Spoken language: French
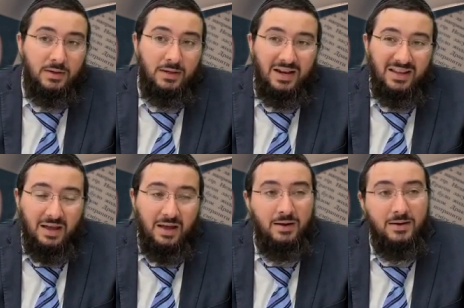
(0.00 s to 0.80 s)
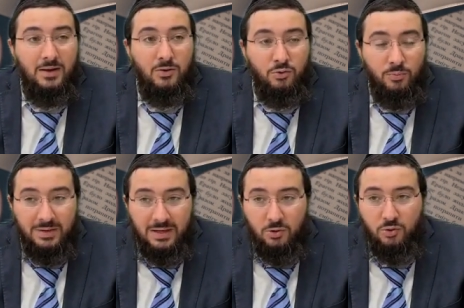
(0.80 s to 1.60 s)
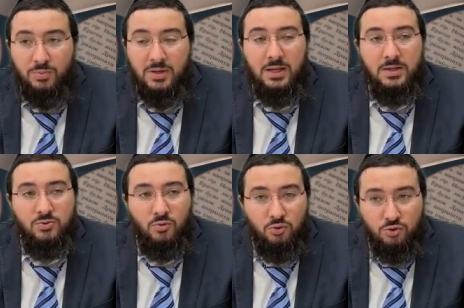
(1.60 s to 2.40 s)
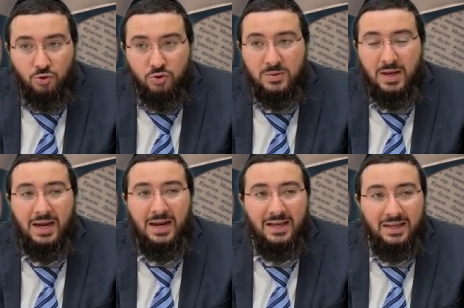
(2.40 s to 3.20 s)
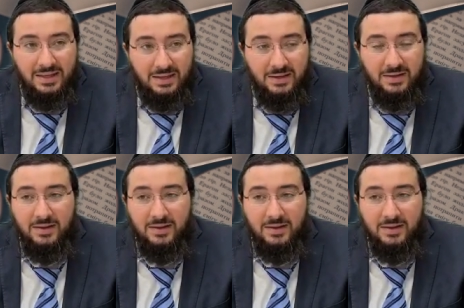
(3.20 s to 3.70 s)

Quelqu'un, il, il, a une obligation aujourd'hui à l'Afrique